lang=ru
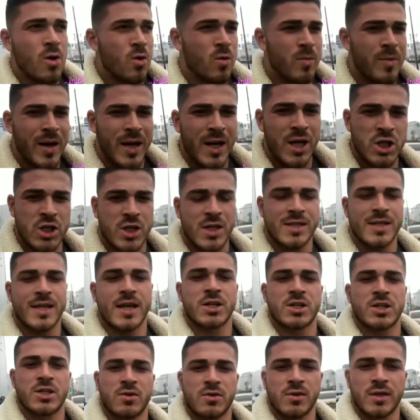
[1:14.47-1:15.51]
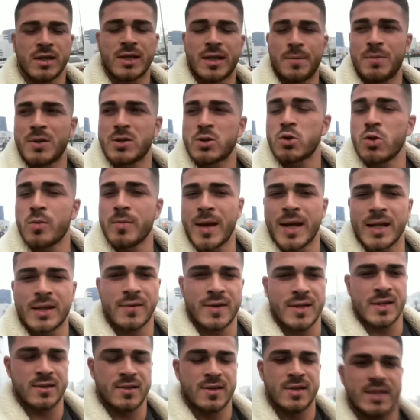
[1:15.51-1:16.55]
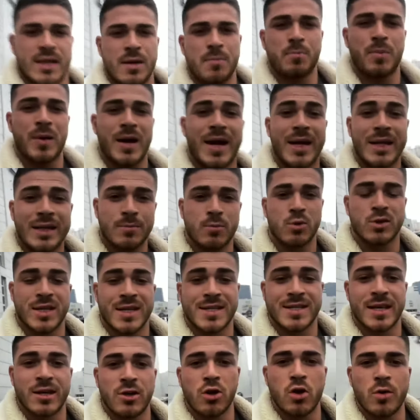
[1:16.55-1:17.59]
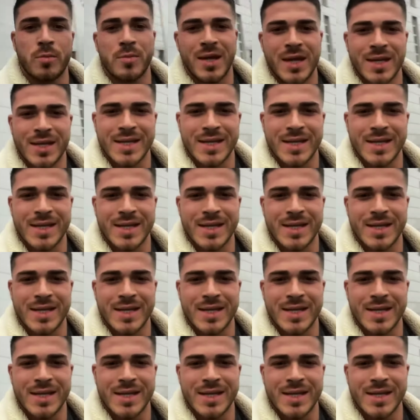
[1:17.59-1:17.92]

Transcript: У Маришки, значит, сегодня до безумия ответственный день, поэтому создаем ей